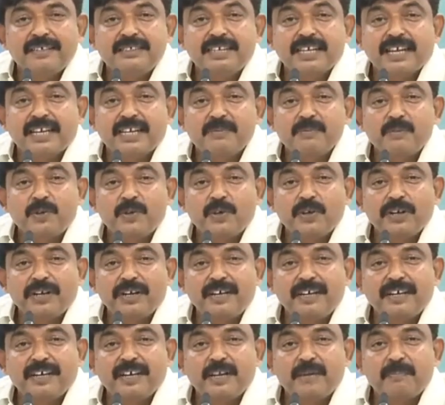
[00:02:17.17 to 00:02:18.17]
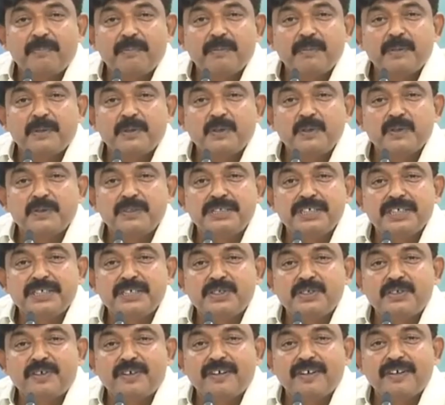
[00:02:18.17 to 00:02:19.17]
జగన్మోహన్ రెడ్డి గారి ప్రభుత్వం
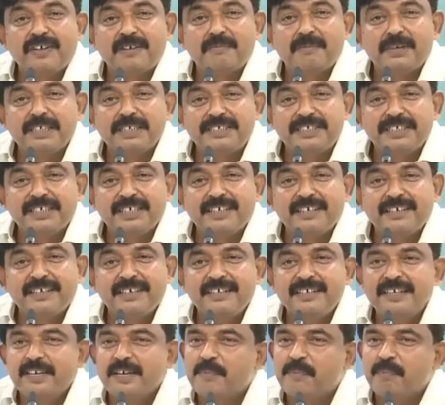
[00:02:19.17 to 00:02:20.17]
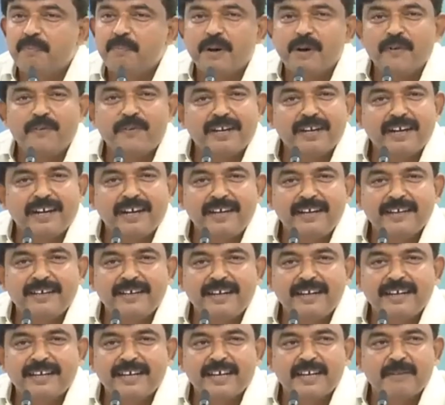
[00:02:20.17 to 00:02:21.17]
చేస్తున్నటువంటి మంచి పవన్ నాయుడు
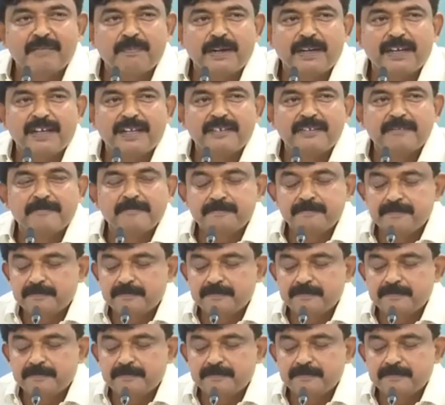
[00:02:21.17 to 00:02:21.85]
గారికి కనపడలేదు